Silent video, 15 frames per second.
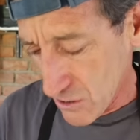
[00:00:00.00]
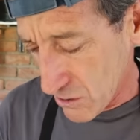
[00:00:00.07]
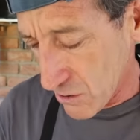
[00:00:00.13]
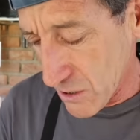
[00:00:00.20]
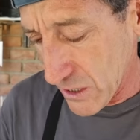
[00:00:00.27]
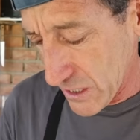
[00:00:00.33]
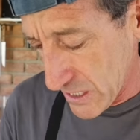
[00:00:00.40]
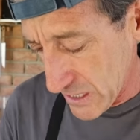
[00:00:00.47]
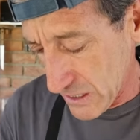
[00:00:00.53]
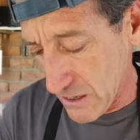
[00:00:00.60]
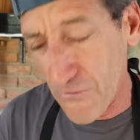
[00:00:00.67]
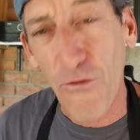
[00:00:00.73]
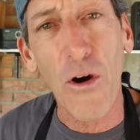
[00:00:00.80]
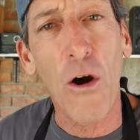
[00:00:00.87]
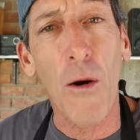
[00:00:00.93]
Con
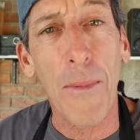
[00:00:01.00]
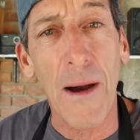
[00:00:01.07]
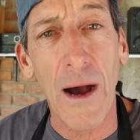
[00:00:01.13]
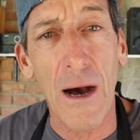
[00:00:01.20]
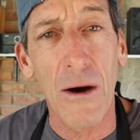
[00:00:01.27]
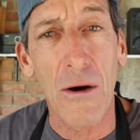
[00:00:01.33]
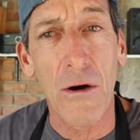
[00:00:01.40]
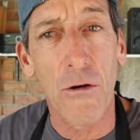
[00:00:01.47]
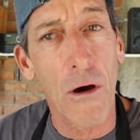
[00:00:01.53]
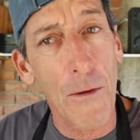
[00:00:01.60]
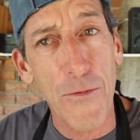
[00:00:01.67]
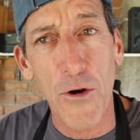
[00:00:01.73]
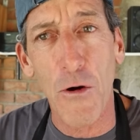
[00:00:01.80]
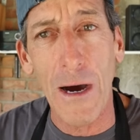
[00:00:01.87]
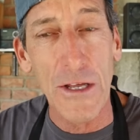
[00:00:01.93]
el fuego apagado. Lo
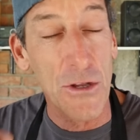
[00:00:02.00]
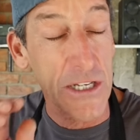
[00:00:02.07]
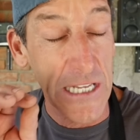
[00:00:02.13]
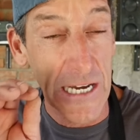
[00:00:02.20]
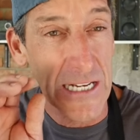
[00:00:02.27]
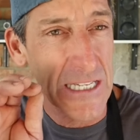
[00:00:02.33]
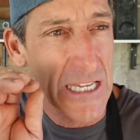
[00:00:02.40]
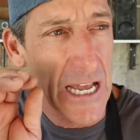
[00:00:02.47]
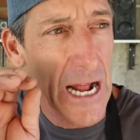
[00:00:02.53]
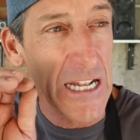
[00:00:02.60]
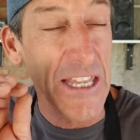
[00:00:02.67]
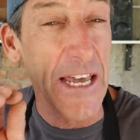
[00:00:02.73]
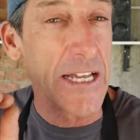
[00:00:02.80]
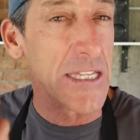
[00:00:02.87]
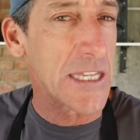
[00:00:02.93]
vas probando hasta que esté
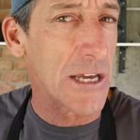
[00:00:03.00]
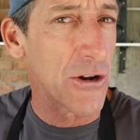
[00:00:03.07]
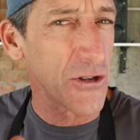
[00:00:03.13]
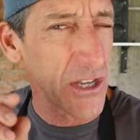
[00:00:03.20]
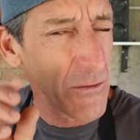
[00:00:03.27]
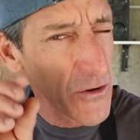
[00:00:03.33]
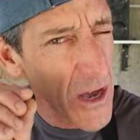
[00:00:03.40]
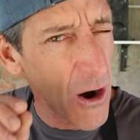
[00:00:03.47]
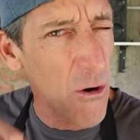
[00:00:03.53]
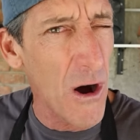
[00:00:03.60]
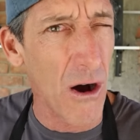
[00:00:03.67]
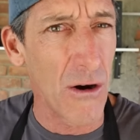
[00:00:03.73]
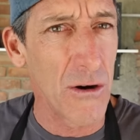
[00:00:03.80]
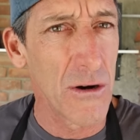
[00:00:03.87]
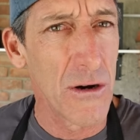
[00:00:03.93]
al dente, no esté muy
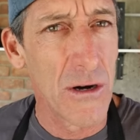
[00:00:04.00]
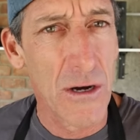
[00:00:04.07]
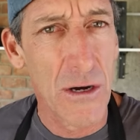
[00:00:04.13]
aguado.